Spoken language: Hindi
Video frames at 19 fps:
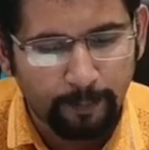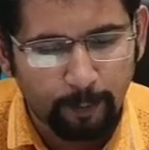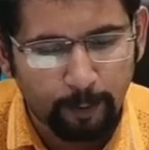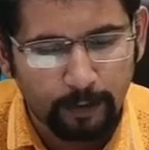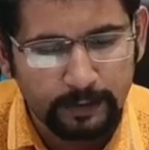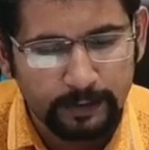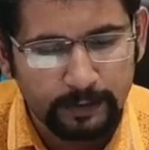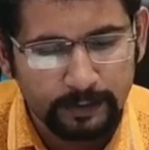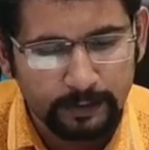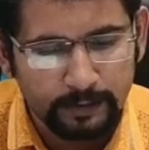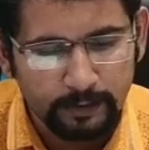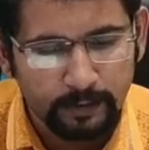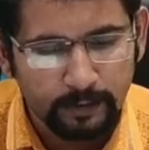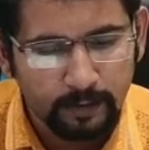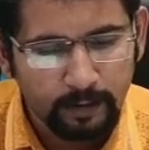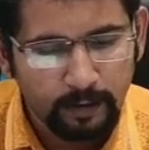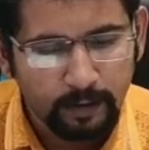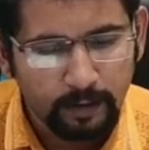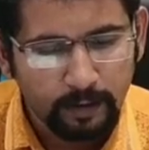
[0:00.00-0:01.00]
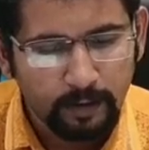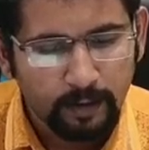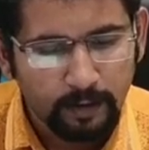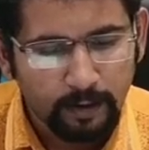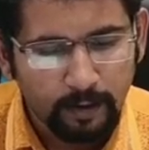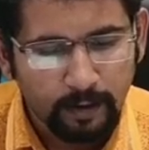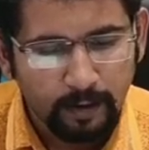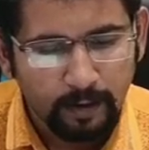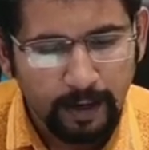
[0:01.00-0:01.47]
पॉइंट्स है
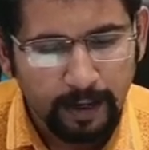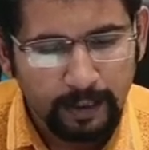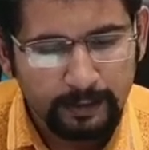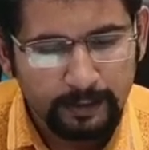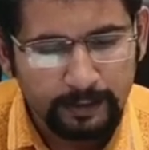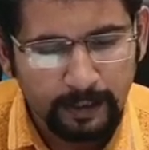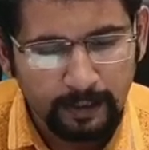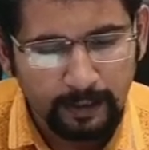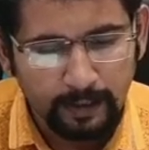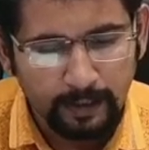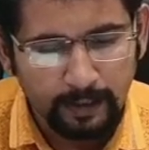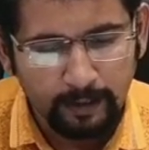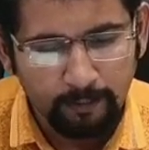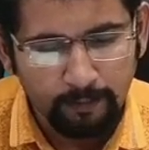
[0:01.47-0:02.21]
ऐसे अगर है